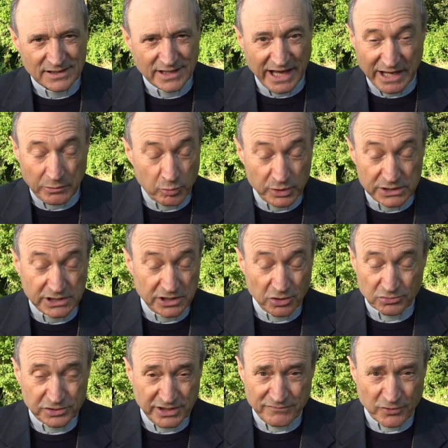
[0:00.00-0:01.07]
e quindi
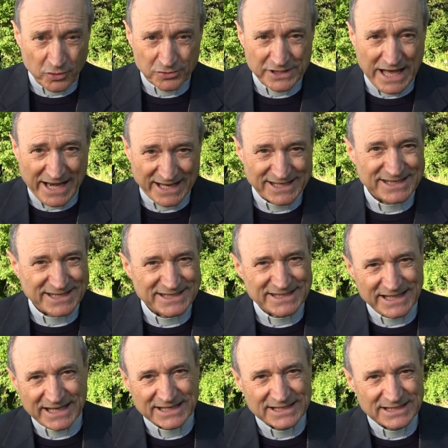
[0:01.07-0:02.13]
non devono dare se
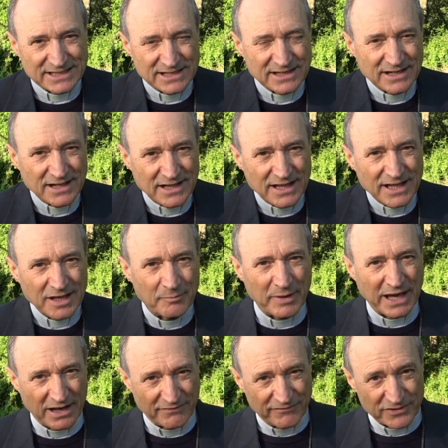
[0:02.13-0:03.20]
stessi, ma
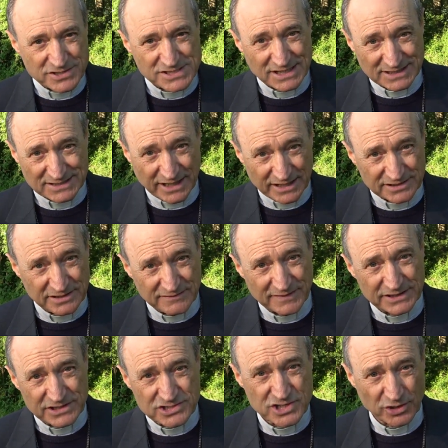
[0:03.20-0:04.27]
è la forza attrattiva
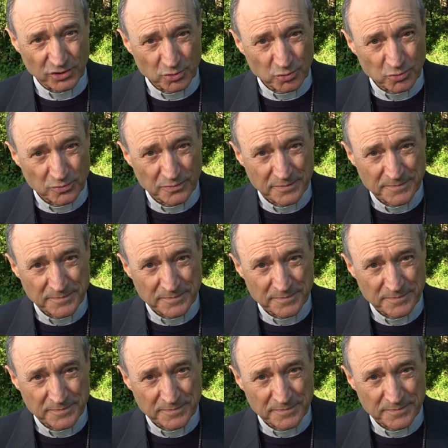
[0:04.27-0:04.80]
di Gesù.